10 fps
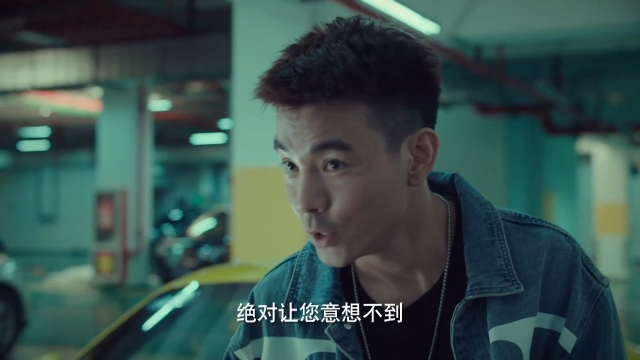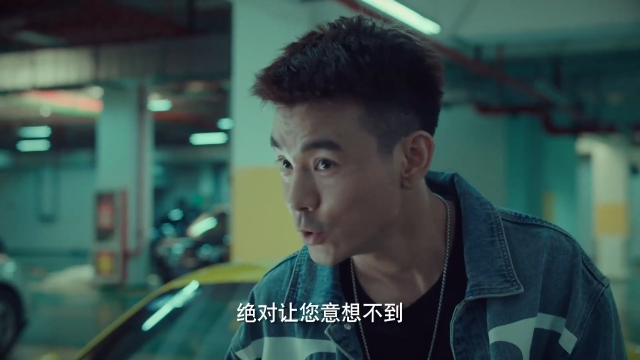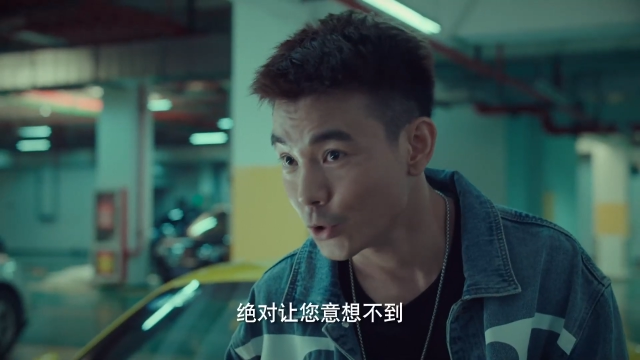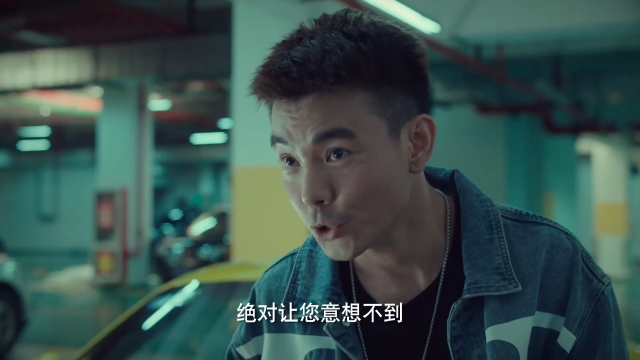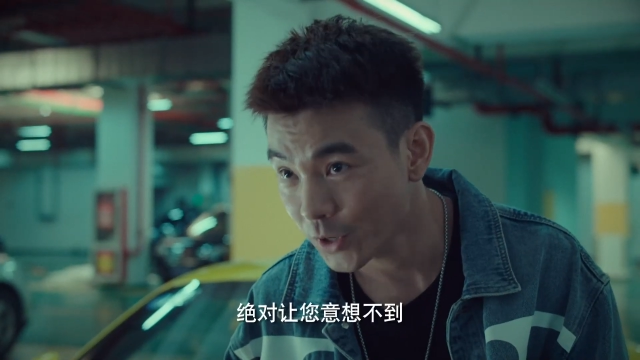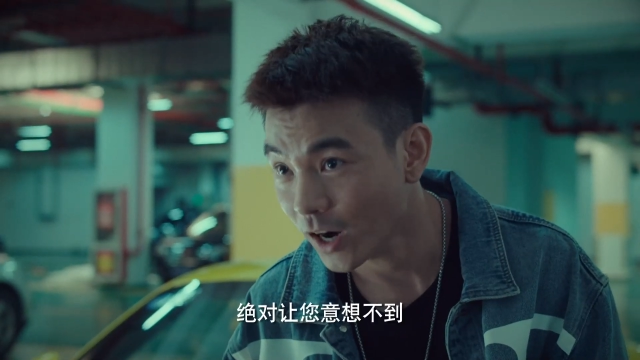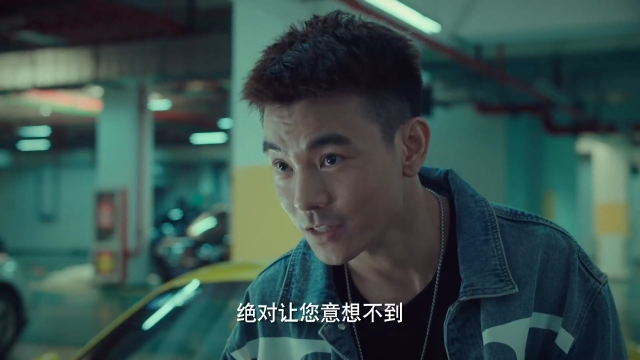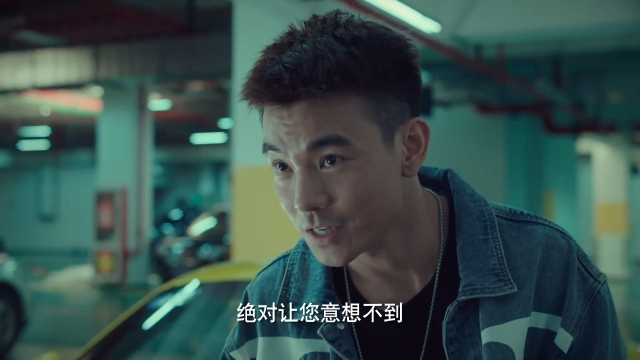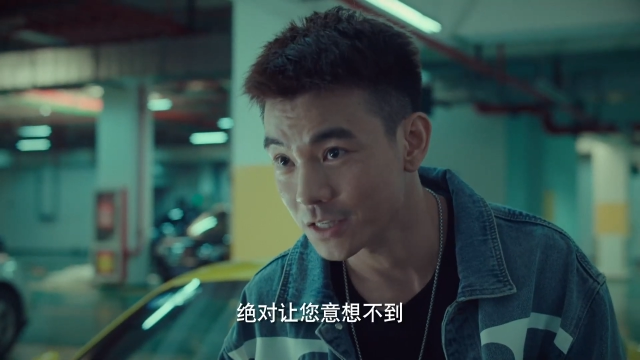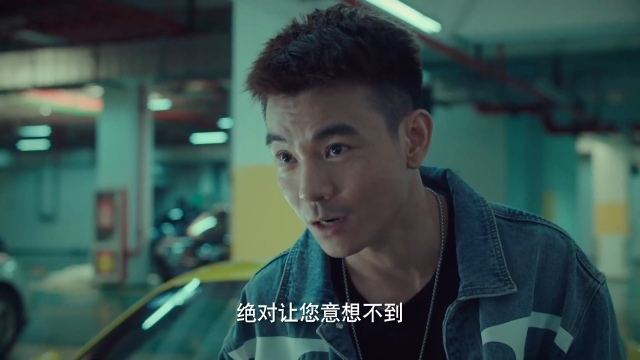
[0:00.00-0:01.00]
绝对让你
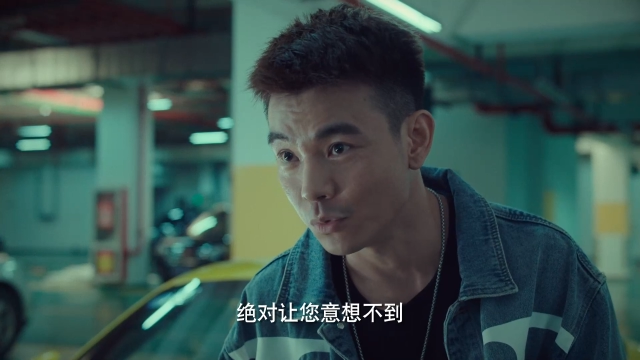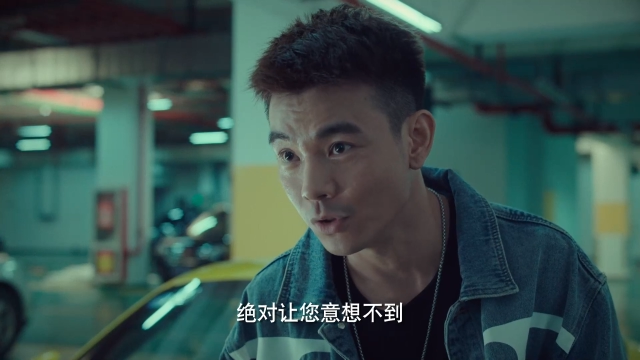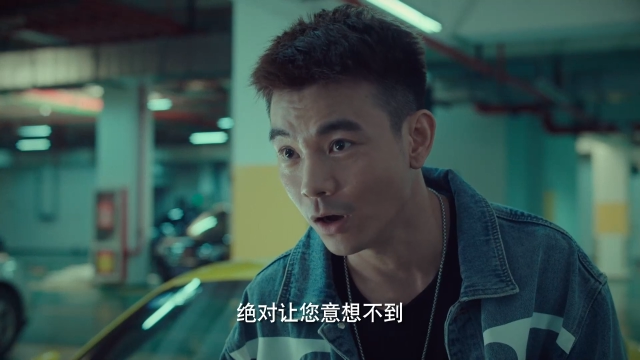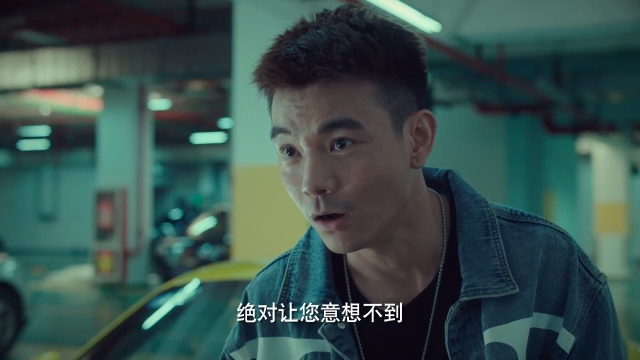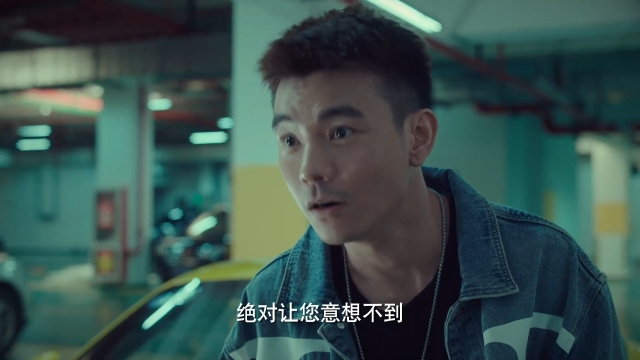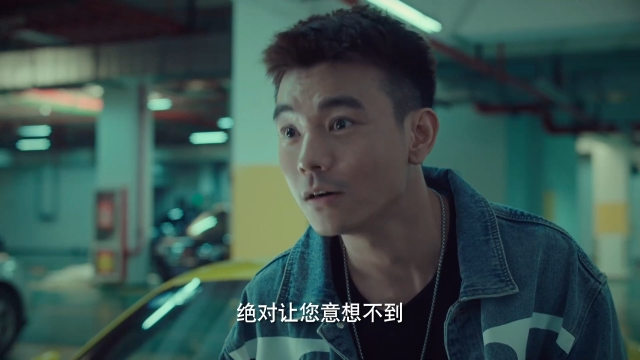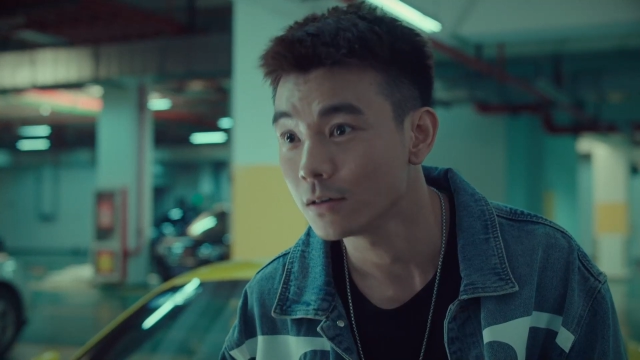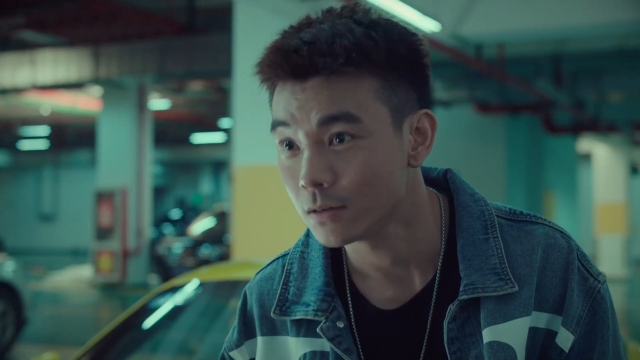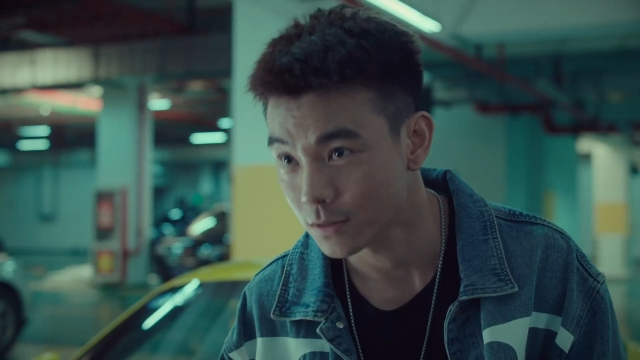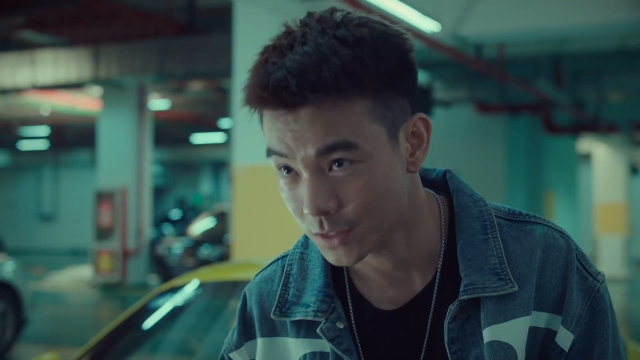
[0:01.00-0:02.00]
意想不到，
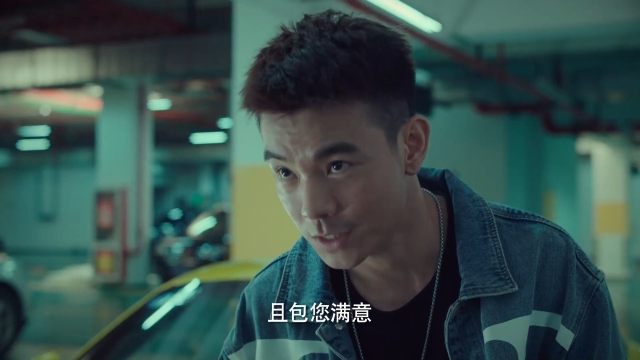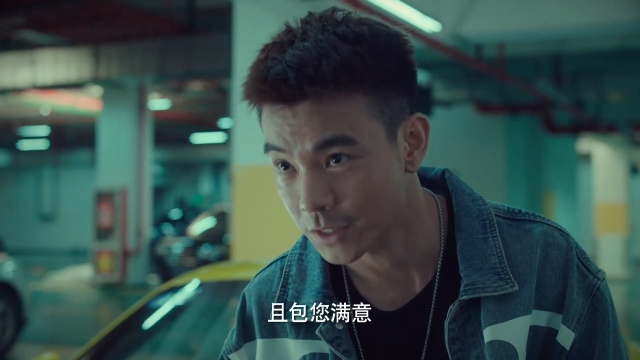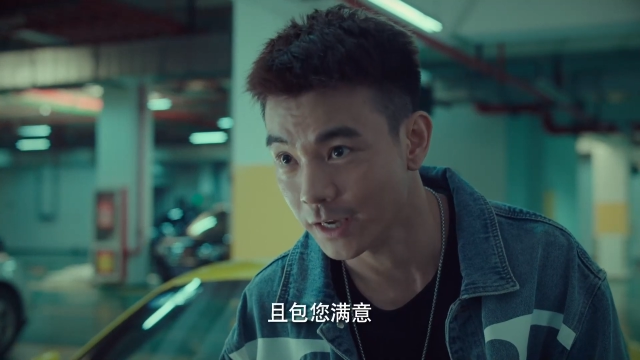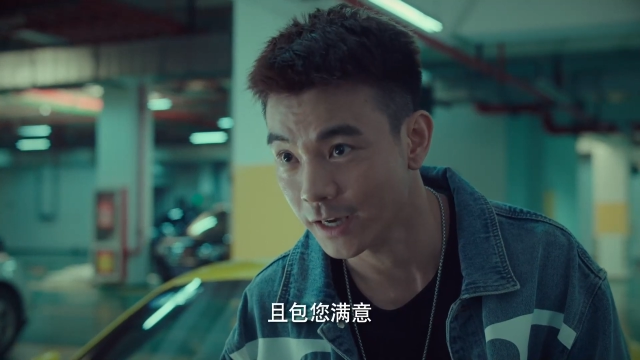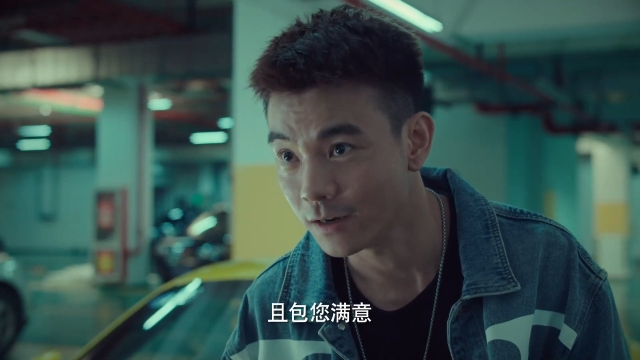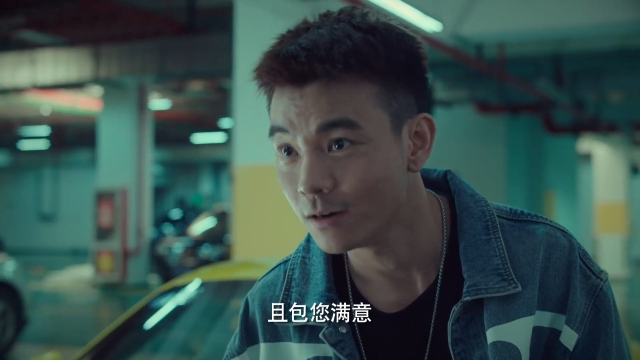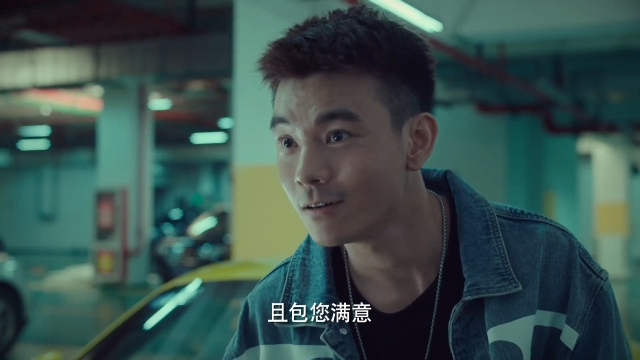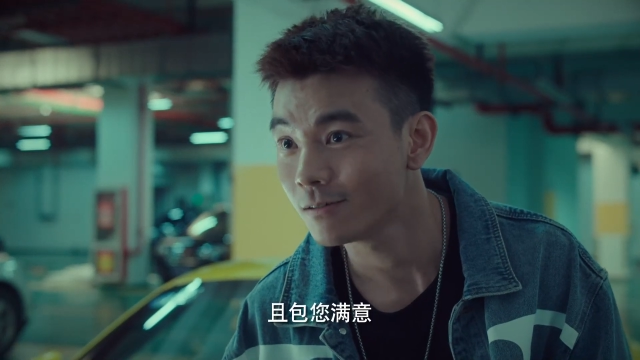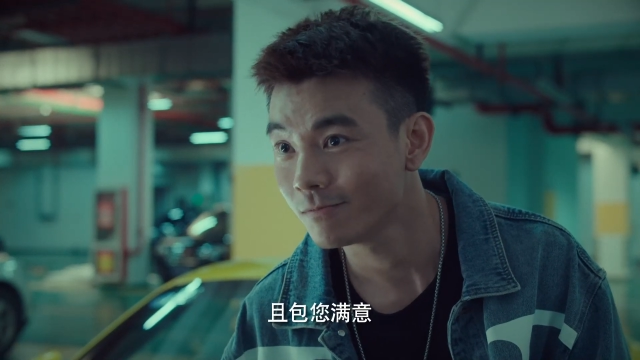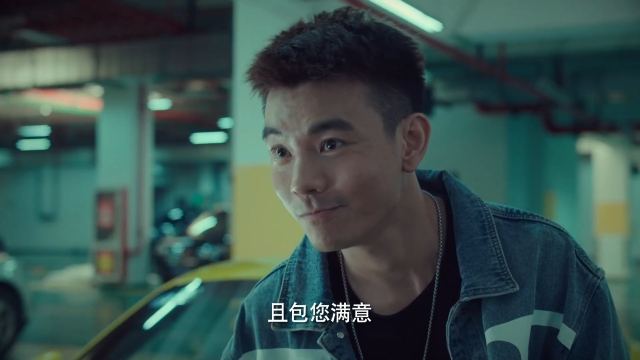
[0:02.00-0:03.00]
且
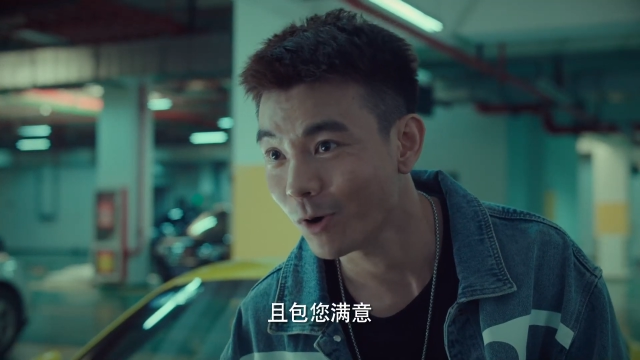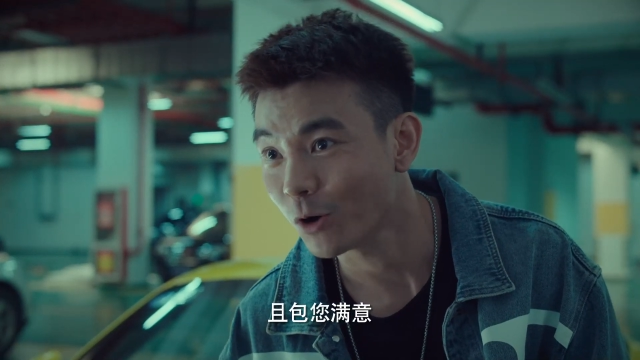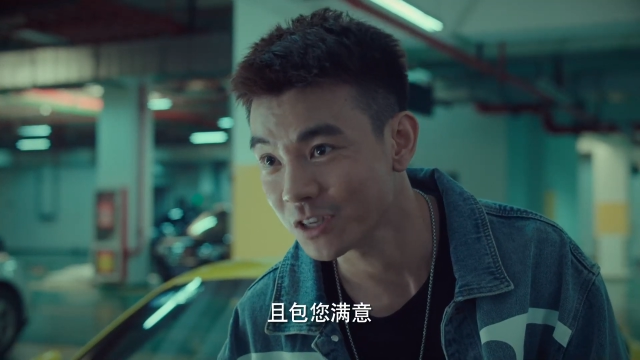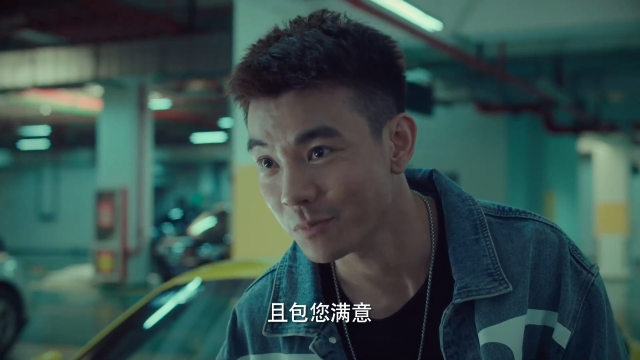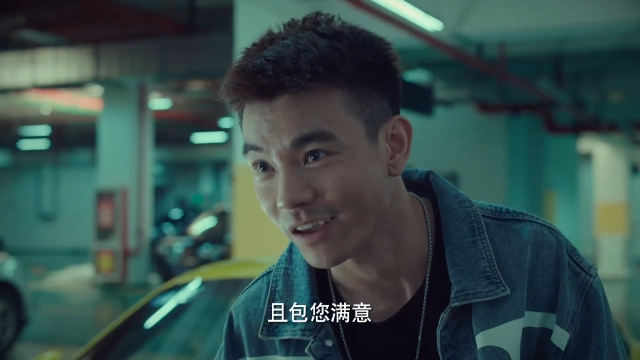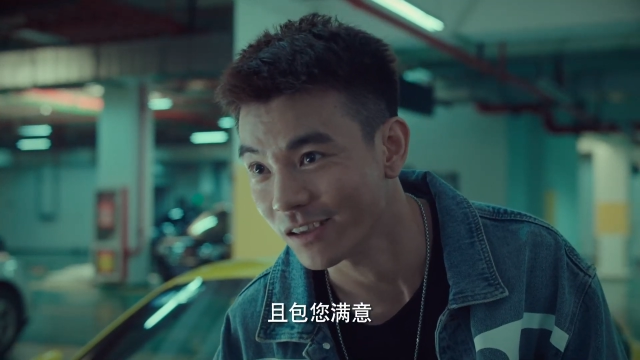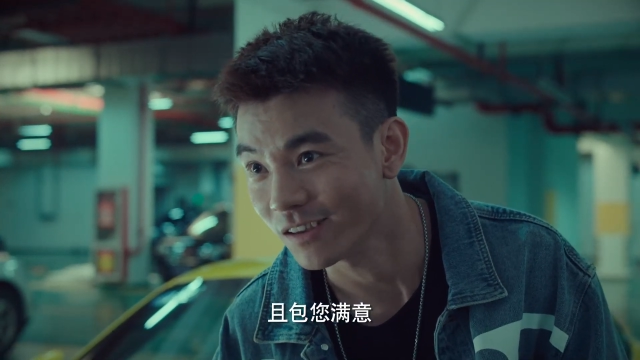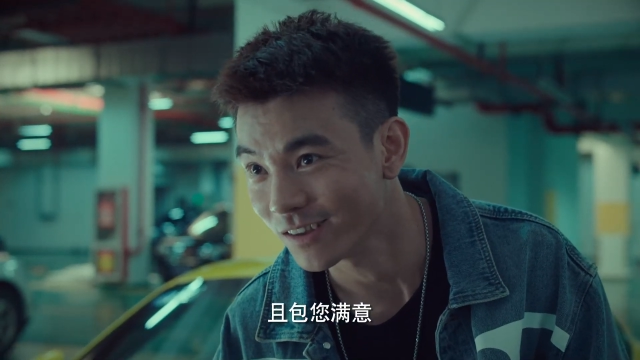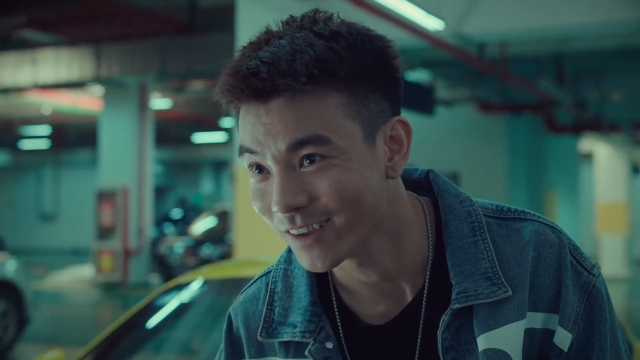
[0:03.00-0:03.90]
包您满意。